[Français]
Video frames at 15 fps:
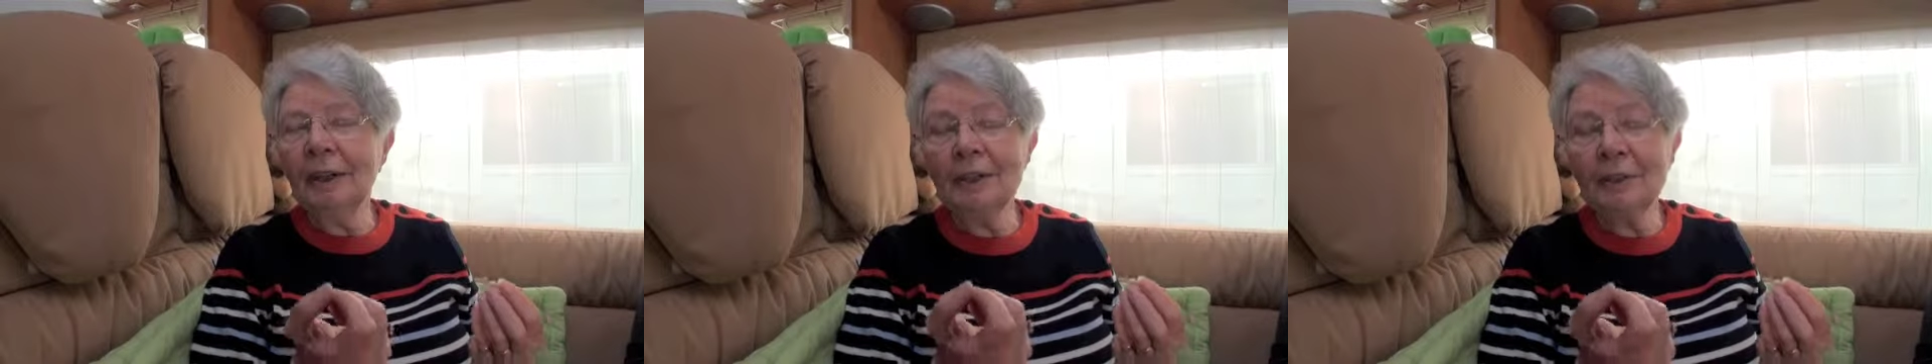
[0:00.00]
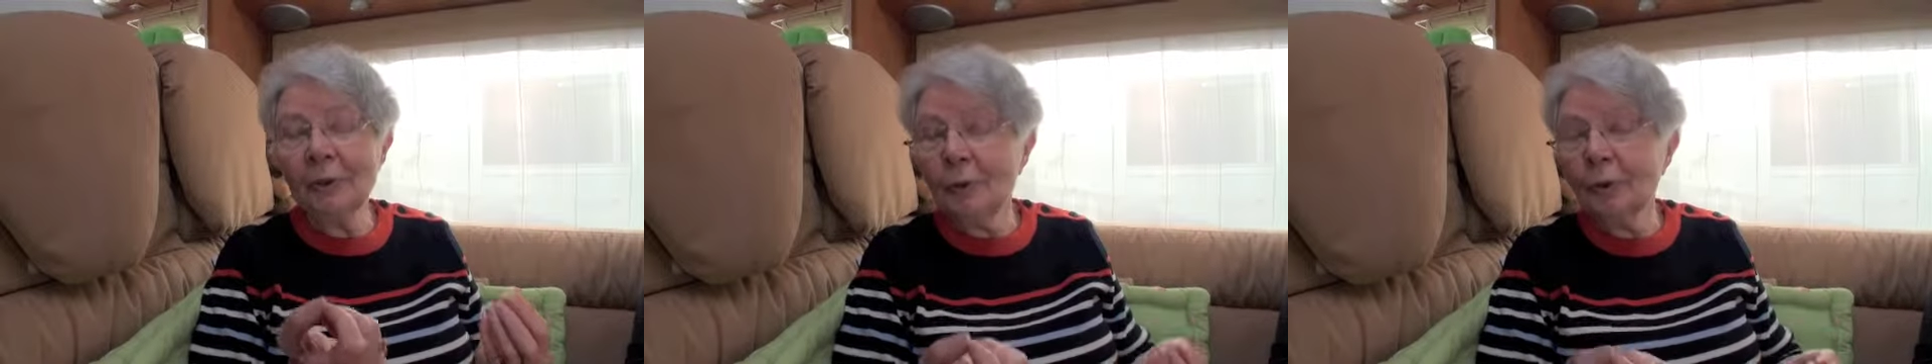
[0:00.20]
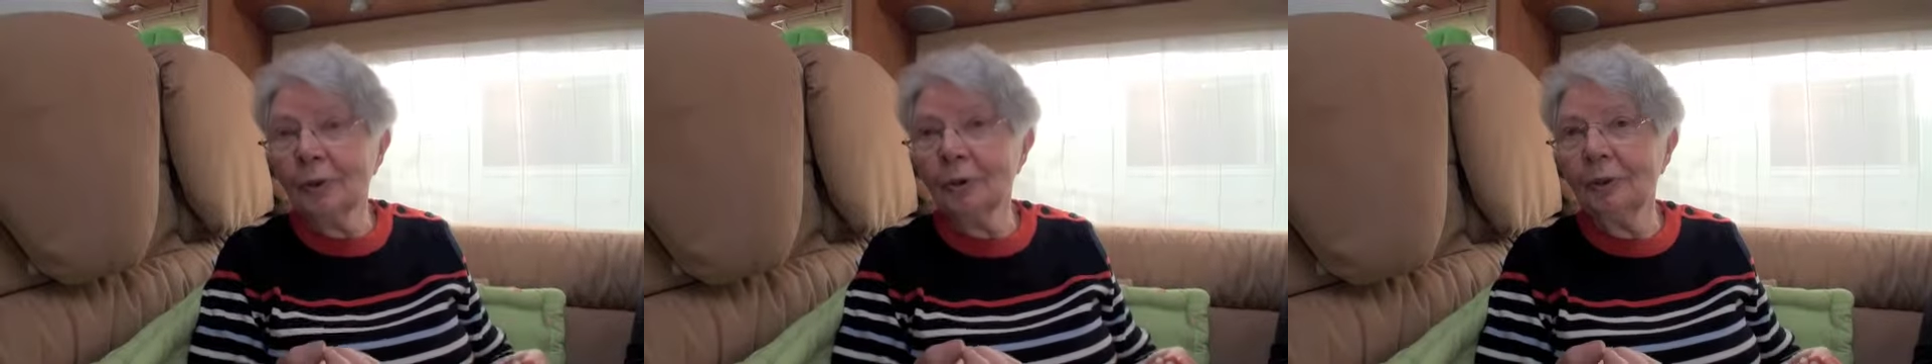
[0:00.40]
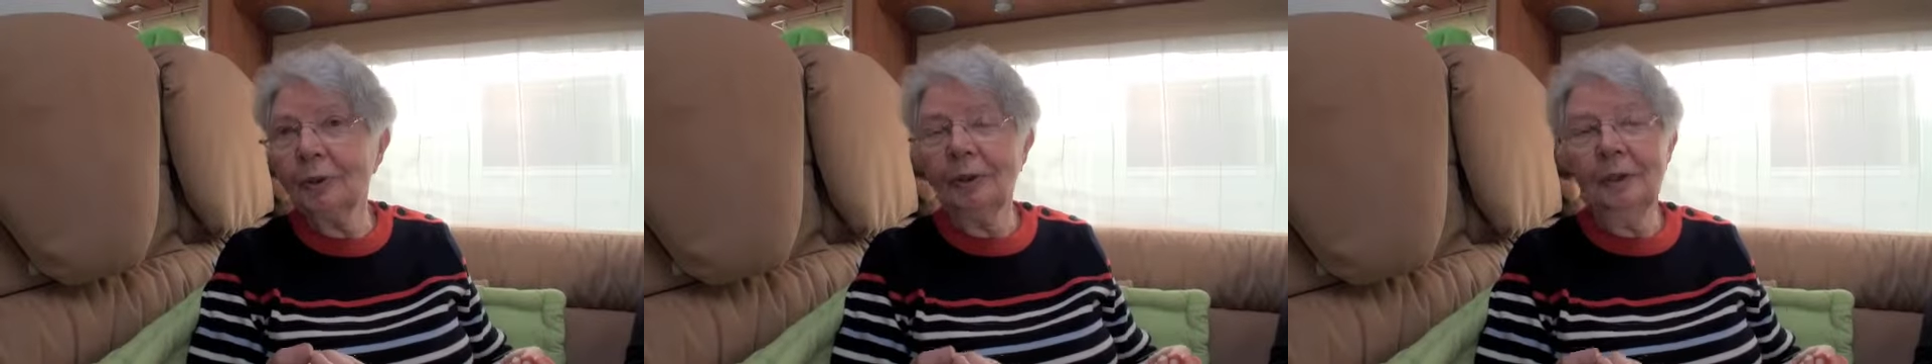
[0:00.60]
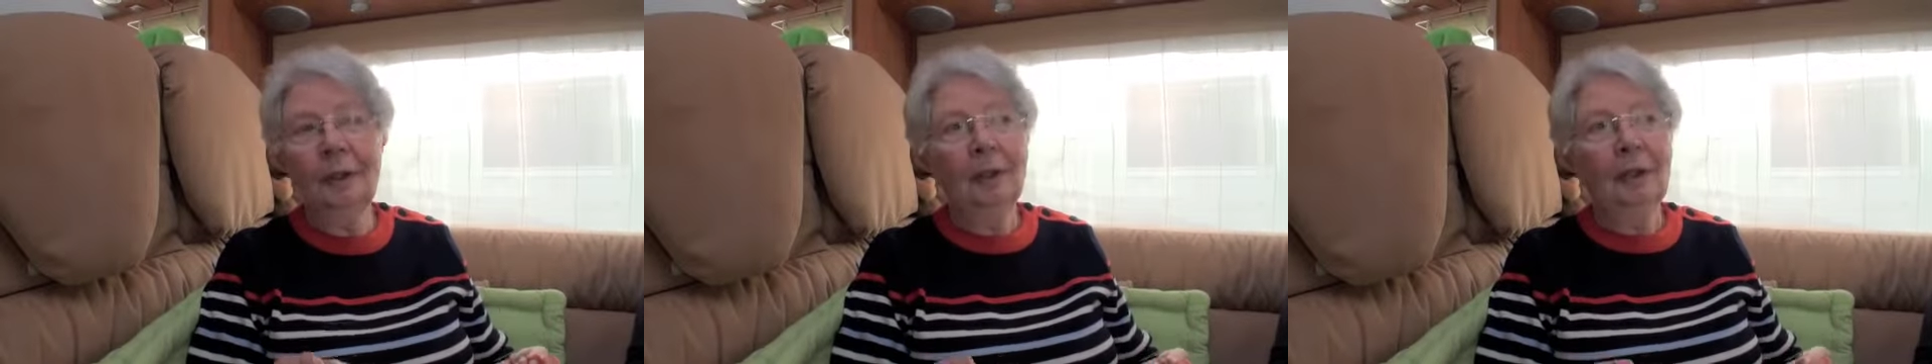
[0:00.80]
les, autres,
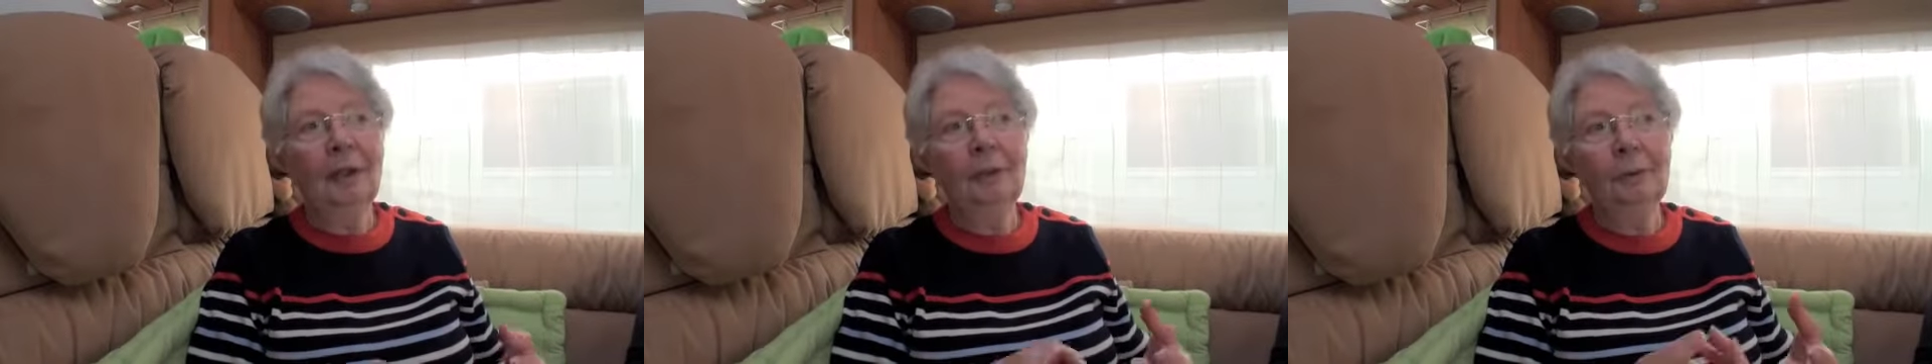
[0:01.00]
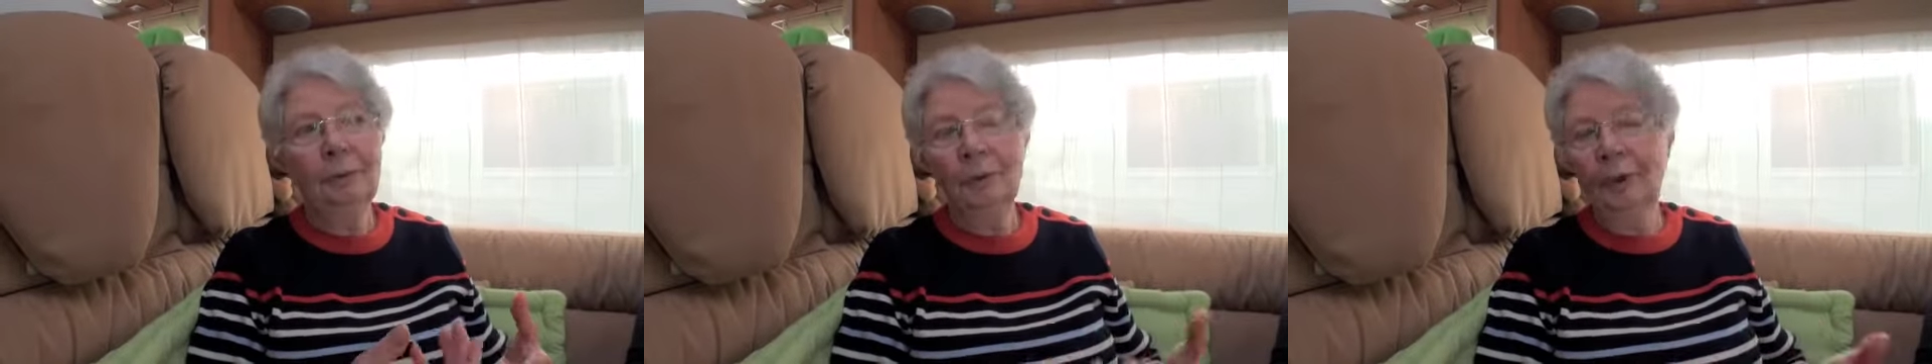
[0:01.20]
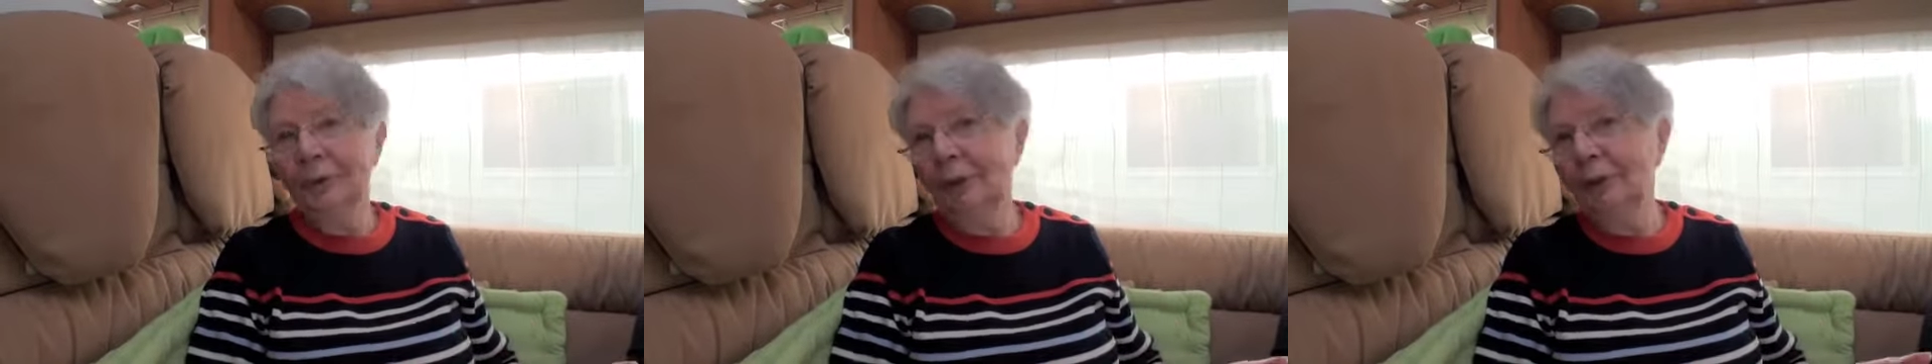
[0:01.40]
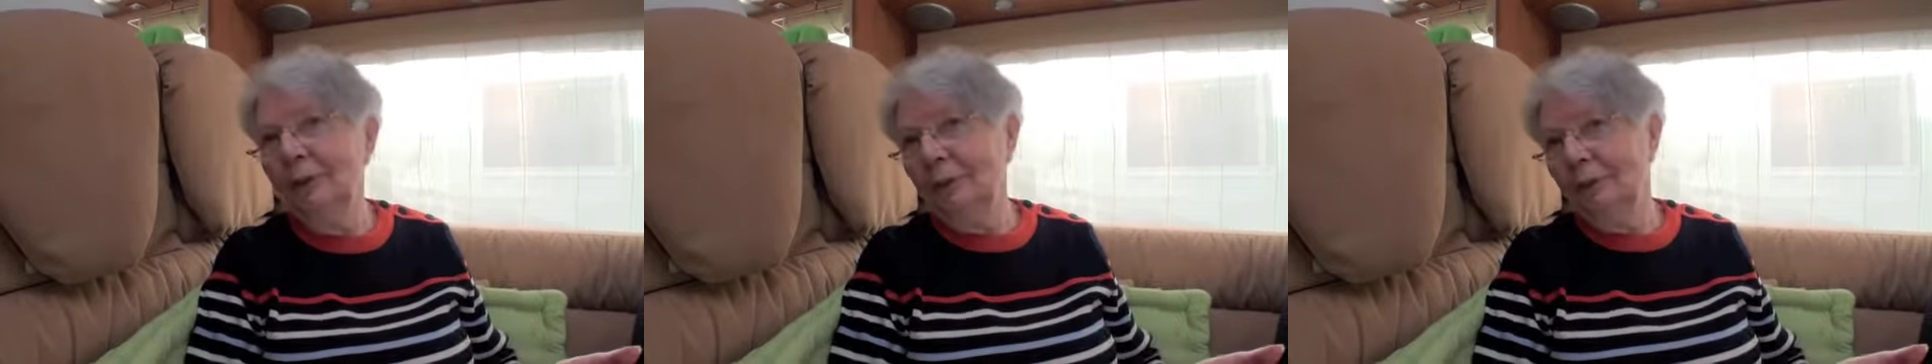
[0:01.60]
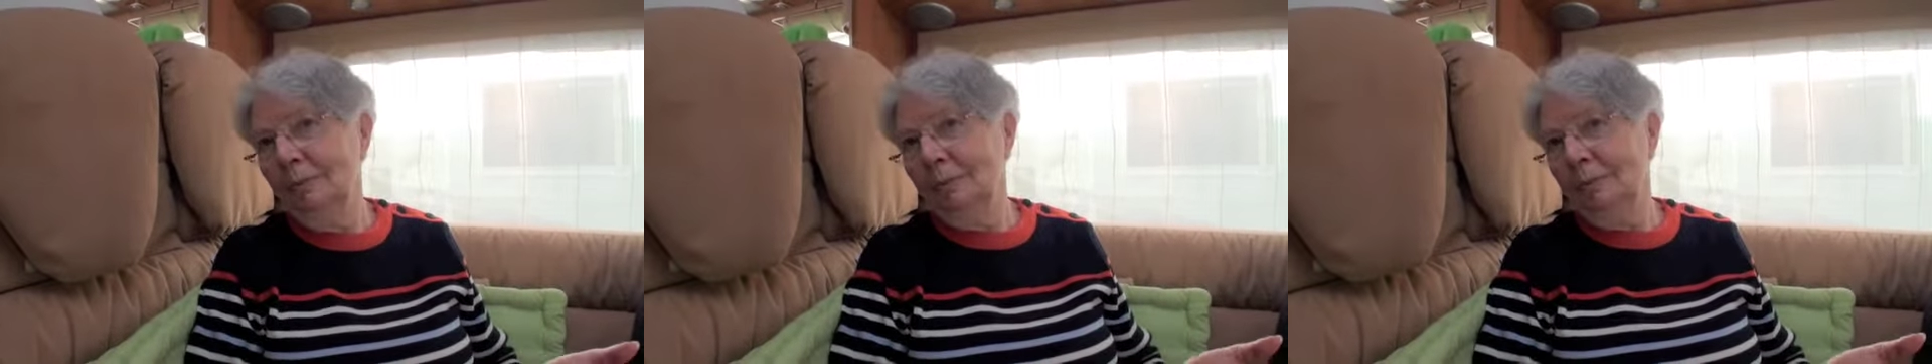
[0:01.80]
que dans un
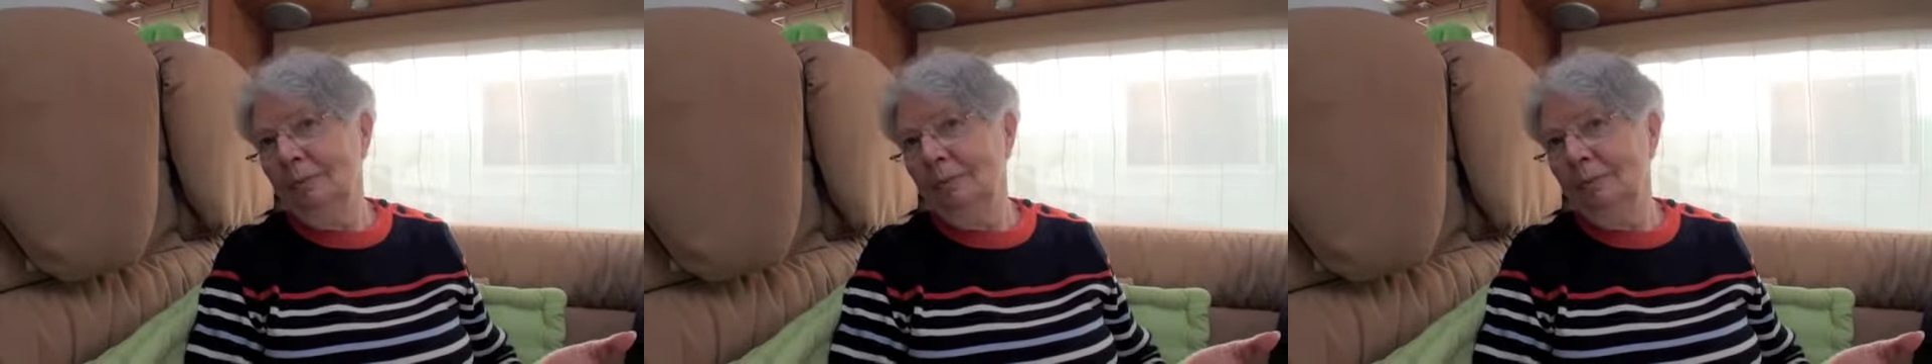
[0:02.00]
club.